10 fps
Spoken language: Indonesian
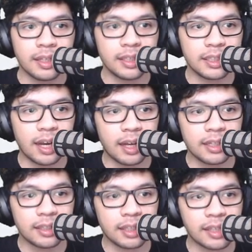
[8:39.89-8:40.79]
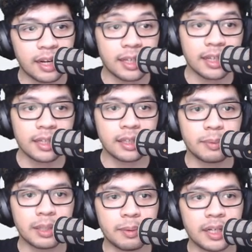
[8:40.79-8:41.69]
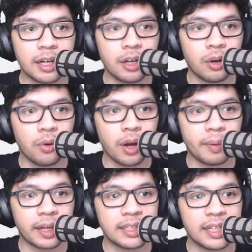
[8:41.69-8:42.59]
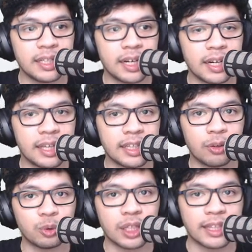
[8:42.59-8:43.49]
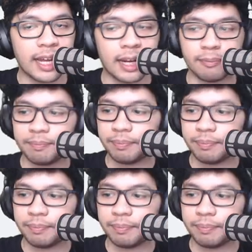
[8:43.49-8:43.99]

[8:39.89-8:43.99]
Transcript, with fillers: Jadi silakan yang tertarik ya teman-teman ini ada lowongan pekerjaan dari Lentera Nusantara.